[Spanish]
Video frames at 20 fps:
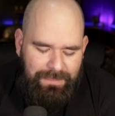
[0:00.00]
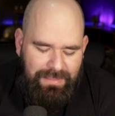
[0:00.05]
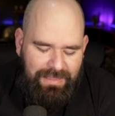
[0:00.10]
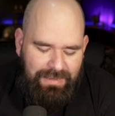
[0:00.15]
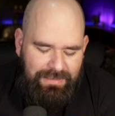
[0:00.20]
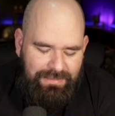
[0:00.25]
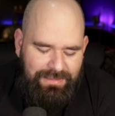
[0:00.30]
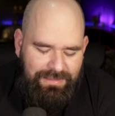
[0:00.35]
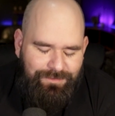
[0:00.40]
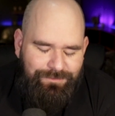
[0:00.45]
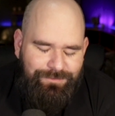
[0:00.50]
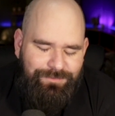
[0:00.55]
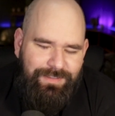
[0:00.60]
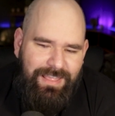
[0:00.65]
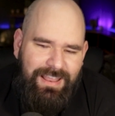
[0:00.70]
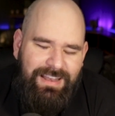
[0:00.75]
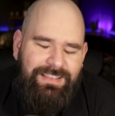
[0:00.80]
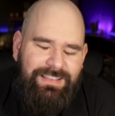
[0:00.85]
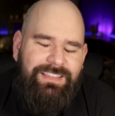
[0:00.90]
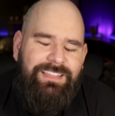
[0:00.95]
el
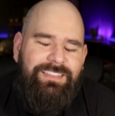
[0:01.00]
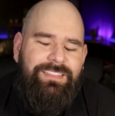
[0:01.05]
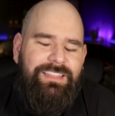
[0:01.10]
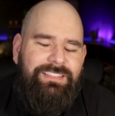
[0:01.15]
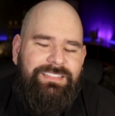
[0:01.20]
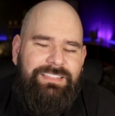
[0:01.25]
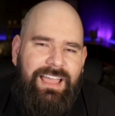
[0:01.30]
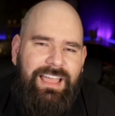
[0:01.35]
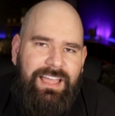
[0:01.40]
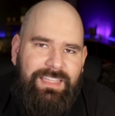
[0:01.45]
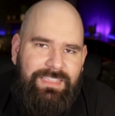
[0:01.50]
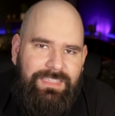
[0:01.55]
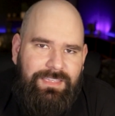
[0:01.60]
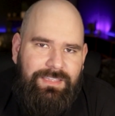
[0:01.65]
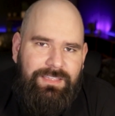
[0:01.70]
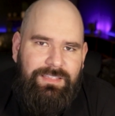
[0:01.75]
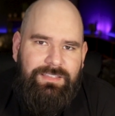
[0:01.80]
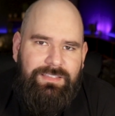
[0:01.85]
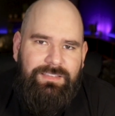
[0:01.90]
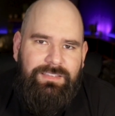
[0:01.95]
nivel de
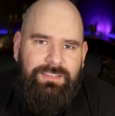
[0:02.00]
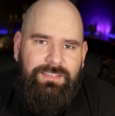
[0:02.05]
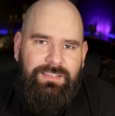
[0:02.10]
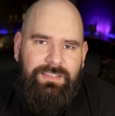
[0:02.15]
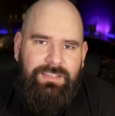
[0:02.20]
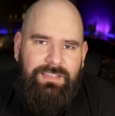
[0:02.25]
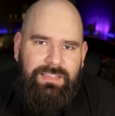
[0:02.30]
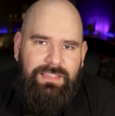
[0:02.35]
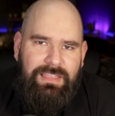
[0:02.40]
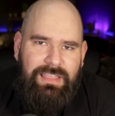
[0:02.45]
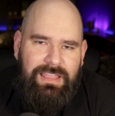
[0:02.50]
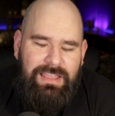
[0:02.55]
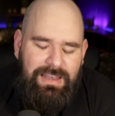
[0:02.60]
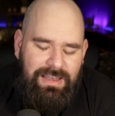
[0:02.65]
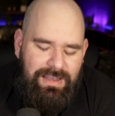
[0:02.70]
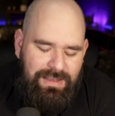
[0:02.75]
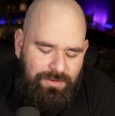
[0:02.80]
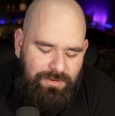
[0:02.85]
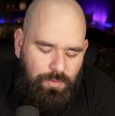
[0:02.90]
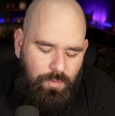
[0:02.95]
detalle y
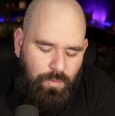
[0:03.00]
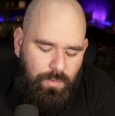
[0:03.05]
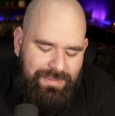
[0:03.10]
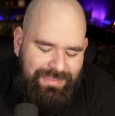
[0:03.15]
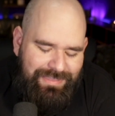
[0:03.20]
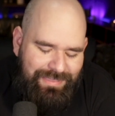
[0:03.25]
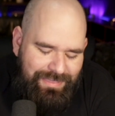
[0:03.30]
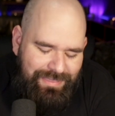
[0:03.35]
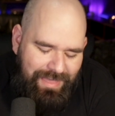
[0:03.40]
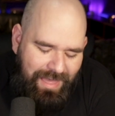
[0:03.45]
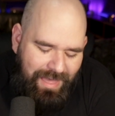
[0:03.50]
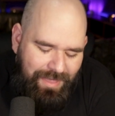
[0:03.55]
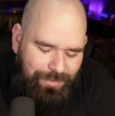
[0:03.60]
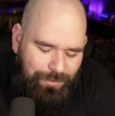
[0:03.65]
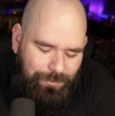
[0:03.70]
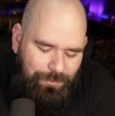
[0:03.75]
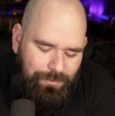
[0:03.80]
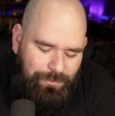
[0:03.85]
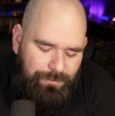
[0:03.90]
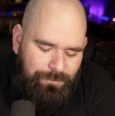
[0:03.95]
el
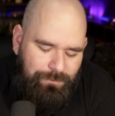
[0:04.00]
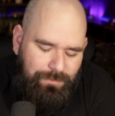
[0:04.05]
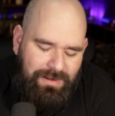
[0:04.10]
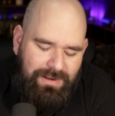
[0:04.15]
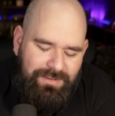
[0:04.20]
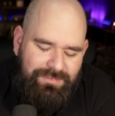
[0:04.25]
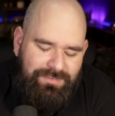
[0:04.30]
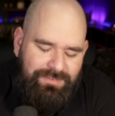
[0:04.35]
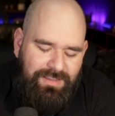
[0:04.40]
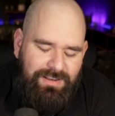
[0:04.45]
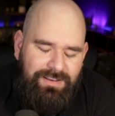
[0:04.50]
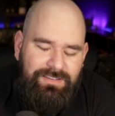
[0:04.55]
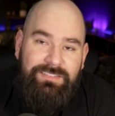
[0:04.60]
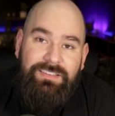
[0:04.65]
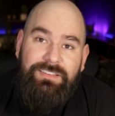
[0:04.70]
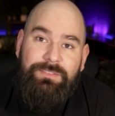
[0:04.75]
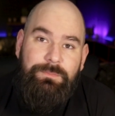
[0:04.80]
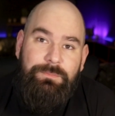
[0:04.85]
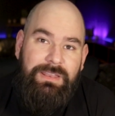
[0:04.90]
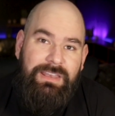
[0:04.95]
cuidado para hacer
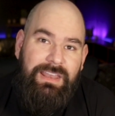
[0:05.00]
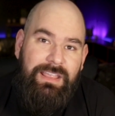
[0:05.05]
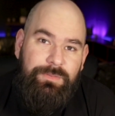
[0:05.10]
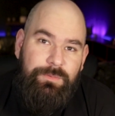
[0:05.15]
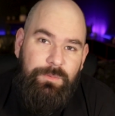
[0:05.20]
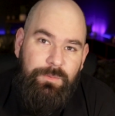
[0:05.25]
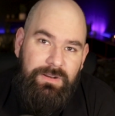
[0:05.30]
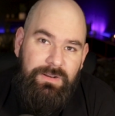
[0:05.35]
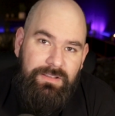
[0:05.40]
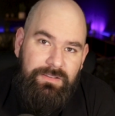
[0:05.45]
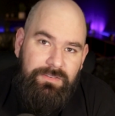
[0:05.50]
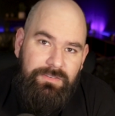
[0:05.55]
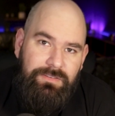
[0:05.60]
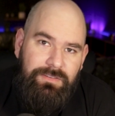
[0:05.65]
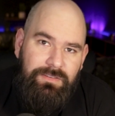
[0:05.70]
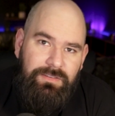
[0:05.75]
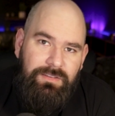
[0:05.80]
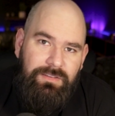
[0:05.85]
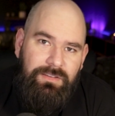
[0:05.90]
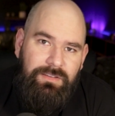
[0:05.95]
estas
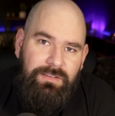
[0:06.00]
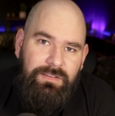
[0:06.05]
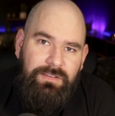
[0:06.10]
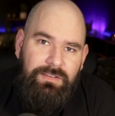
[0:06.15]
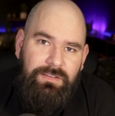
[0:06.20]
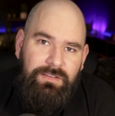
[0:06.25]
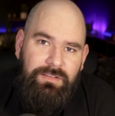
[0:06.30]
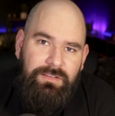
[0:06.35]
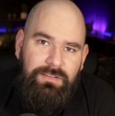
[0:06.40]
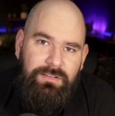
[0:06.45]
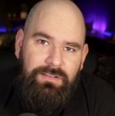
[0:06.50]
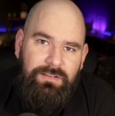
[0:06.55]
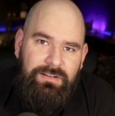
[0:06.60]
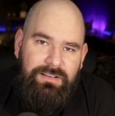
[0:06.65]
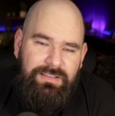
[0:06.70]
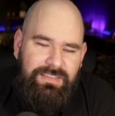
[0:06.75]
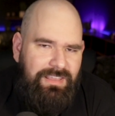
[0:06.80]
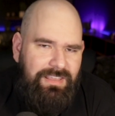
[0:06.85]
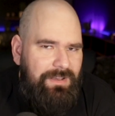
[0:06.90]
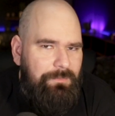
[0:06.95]
miniaturas
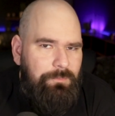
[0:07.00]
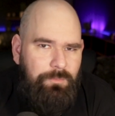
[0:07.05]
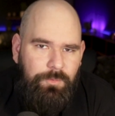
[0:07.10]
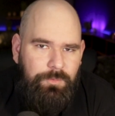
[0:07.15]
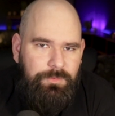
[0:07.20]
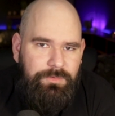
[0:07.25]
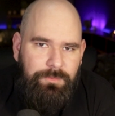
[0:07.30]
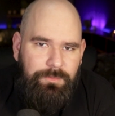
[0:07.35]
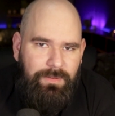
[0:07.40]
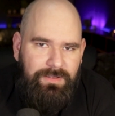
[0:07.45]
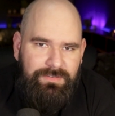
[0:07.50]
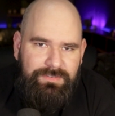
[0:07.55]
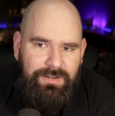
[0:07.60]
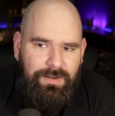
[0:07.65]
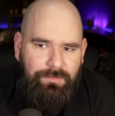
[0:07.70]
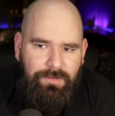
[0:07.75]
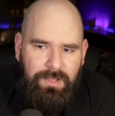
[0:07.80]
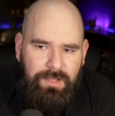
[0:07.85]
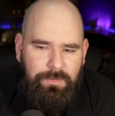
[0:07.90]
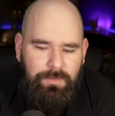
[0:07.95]
requiere mucho más
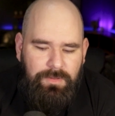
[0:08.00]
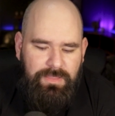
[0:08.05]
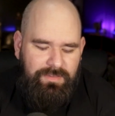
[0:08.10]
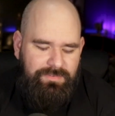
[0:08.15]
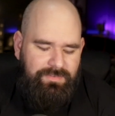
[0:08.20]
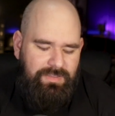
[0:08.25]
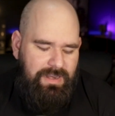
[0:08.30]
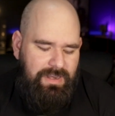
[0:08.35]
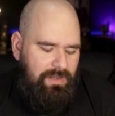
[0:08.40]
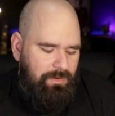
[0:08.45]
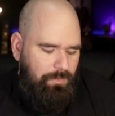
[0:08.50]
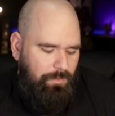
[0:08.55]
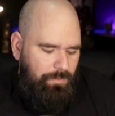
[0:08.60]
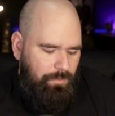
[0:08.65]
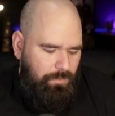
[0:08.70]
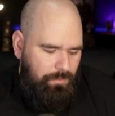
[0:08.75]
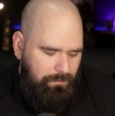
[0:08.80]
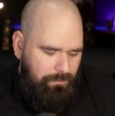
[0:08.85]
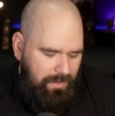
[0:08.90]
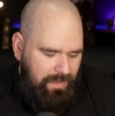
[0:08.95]
trabajo que hacer algo
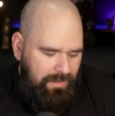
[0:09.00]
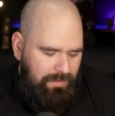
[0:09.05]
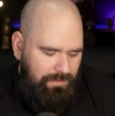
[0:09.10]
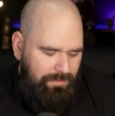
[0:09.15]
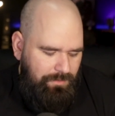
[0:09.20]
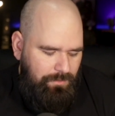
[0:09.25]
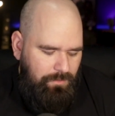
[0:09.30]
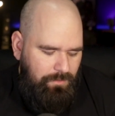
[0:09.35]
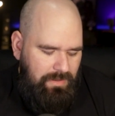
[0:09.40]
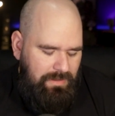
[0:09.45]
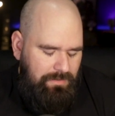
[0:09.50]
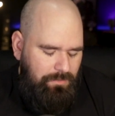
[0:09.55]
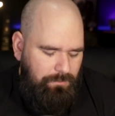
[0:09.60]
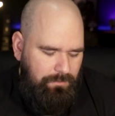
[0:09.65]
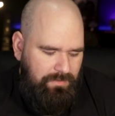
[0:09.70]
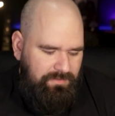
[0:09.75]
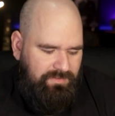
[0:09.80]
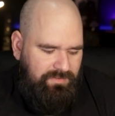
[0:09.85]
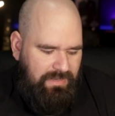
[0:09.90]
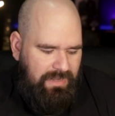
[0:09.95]
normal, ¿no? Algo
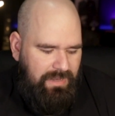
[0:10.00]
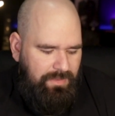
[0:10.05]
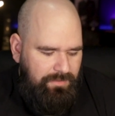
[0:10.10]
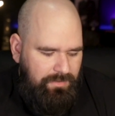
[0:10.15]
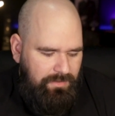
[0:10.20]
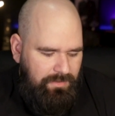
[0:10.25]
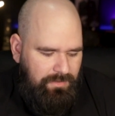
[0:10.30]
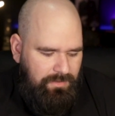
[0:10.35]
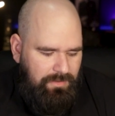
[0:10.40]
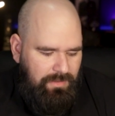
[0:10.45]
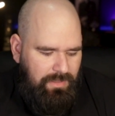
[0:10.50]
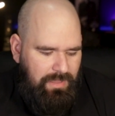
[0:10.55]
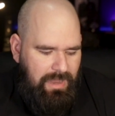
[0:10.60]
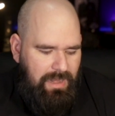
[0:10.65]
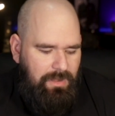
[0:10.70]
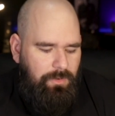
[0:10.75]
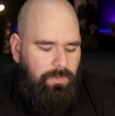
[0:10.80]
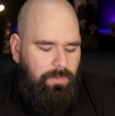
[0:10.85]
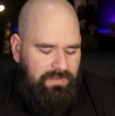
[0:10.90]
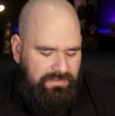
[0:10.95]
más grande,
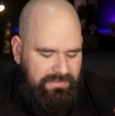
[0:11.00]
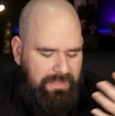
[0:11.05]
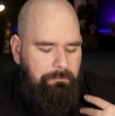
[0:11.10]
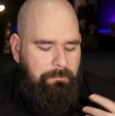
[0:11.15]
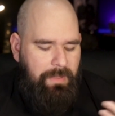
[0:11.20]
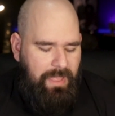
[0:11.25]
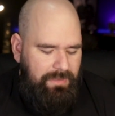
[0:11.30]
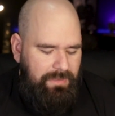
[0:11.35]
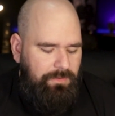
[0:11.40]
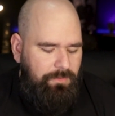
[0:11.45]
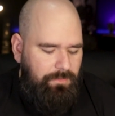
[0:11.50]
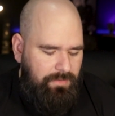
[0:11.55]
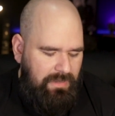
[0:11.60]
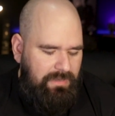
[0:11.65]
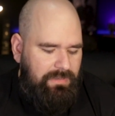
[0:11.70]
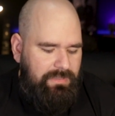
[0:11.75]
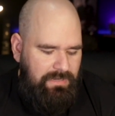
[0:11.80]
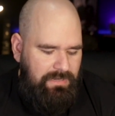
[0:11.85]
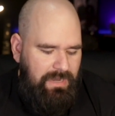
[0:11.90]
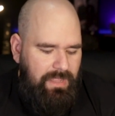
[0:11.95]
algo el tamaño
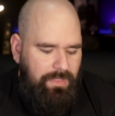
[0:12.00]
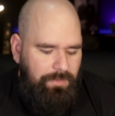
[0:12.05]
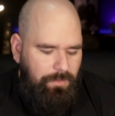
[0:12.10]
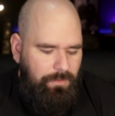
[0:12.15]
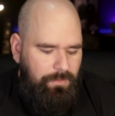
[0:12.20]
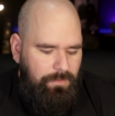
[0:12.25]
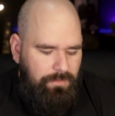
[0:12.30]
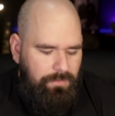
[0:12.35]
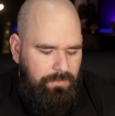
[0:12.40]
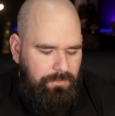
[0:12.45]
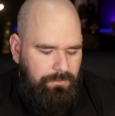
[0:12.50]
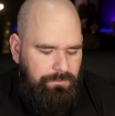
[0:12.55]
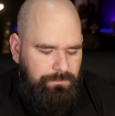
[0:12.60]
del creador.